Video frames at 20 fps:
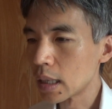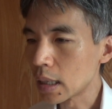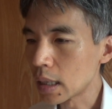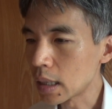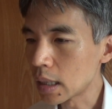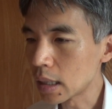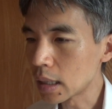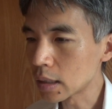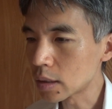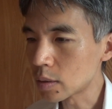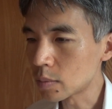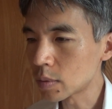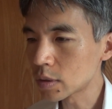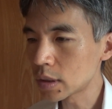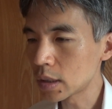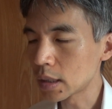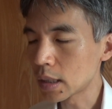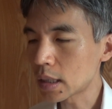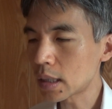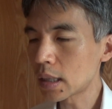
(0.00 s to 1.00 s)
えー、乏
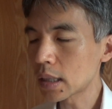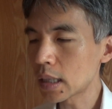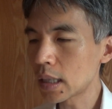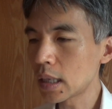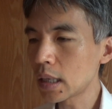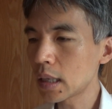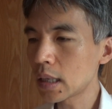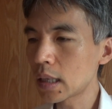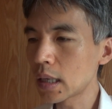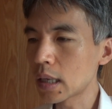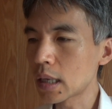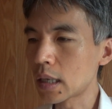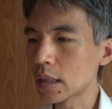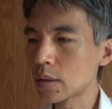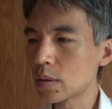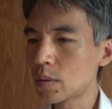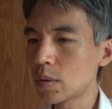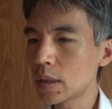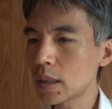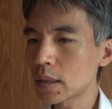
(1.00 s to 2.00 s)
しい中県警
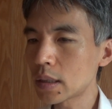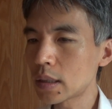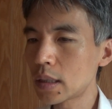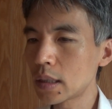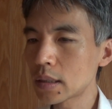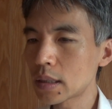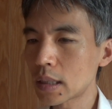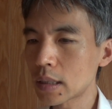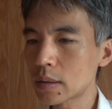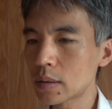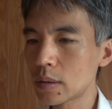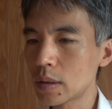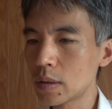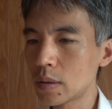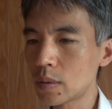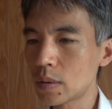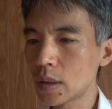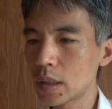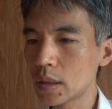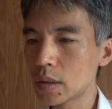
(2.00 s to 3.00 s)
がどうやって殺
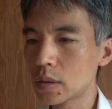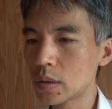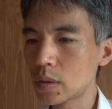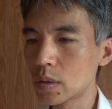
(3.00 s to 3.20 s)
意を立